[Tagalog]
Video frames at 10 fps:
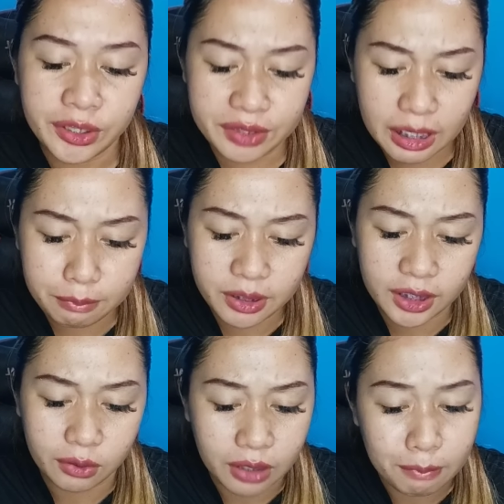So sabi
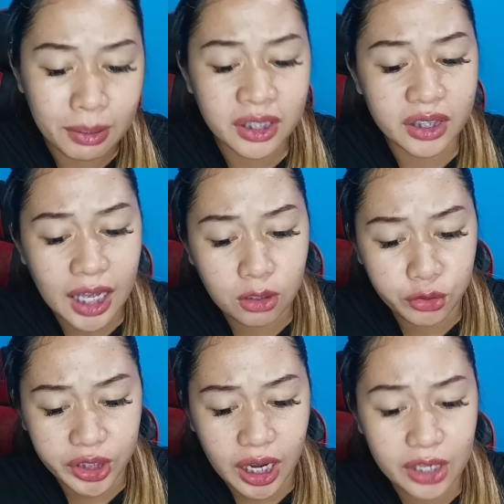dito, kapag natalo
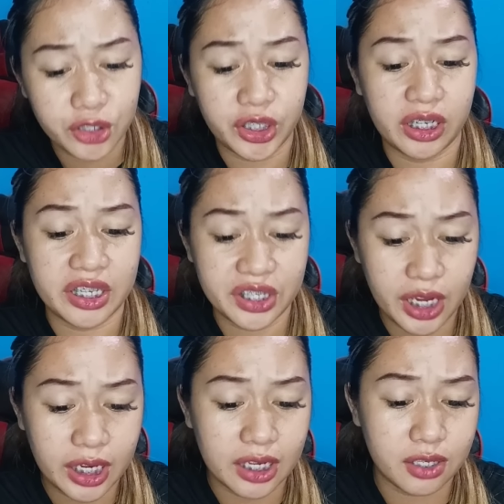siya, she can
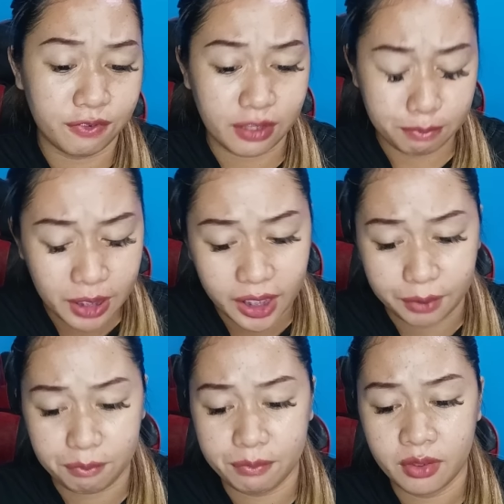stay as
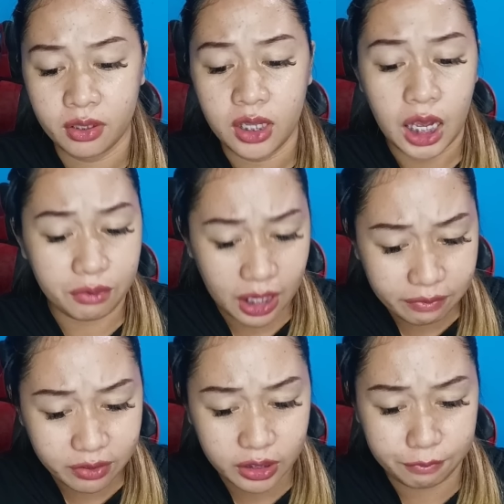VP.
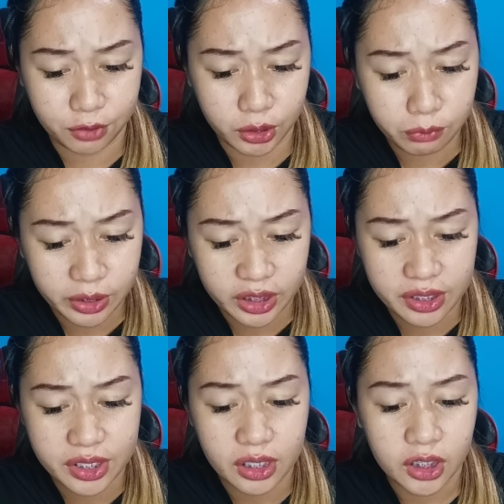However, if she
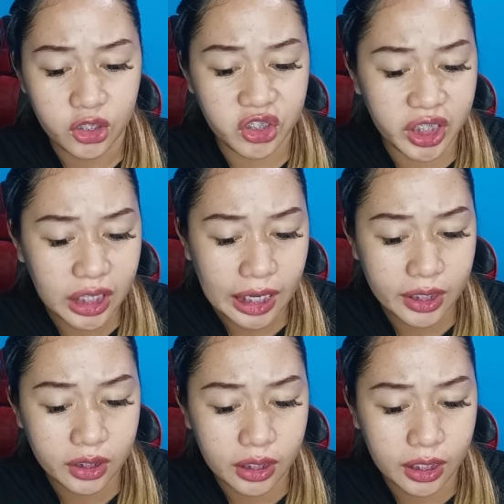wins, she
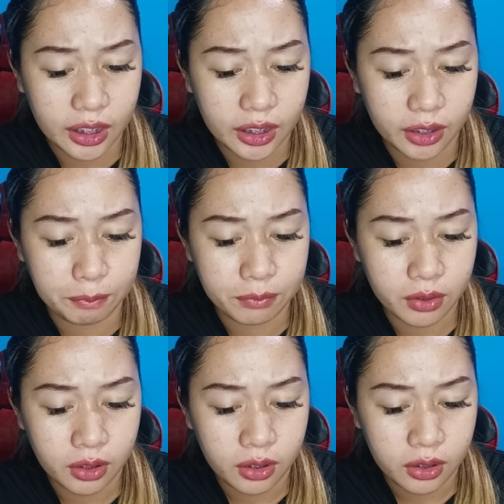can uh,
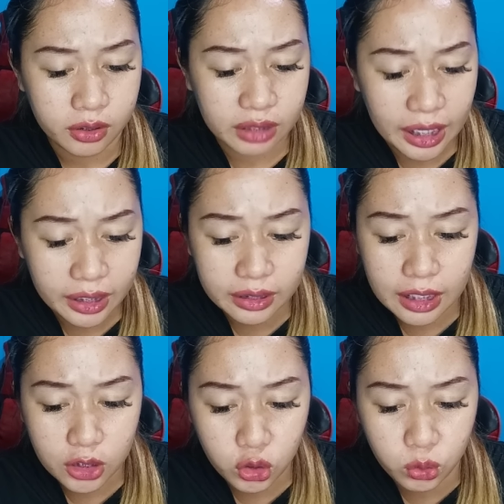take
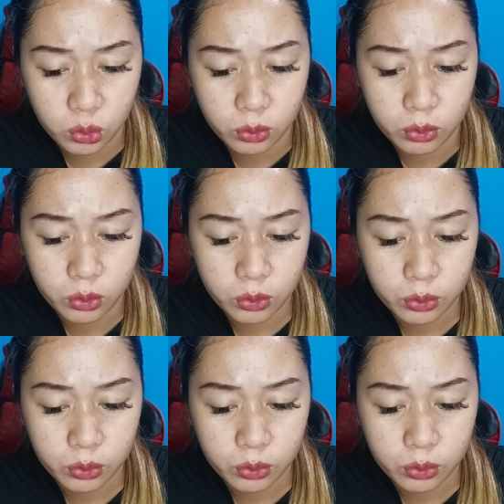the new